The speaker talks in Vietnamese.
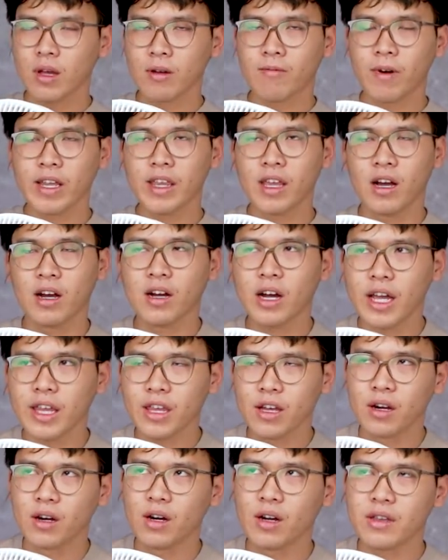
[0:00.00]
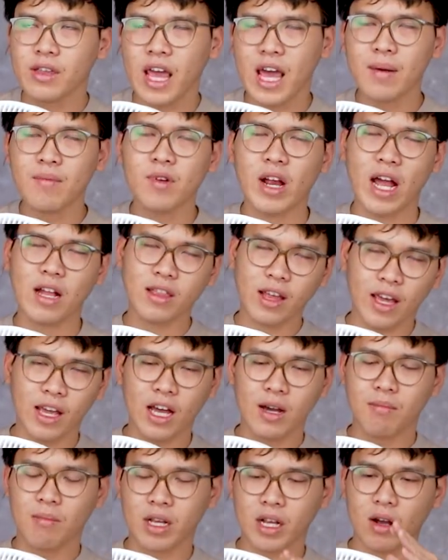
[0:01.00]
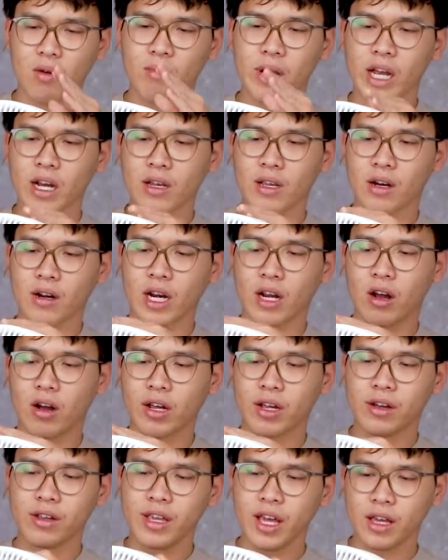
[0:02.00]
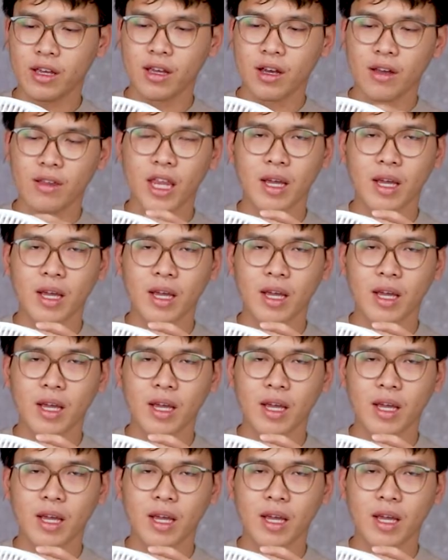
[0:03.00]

Với những cái nhựa nhám rẻ tiền á, mình không biết cái nhựa này gọi nhựa gì,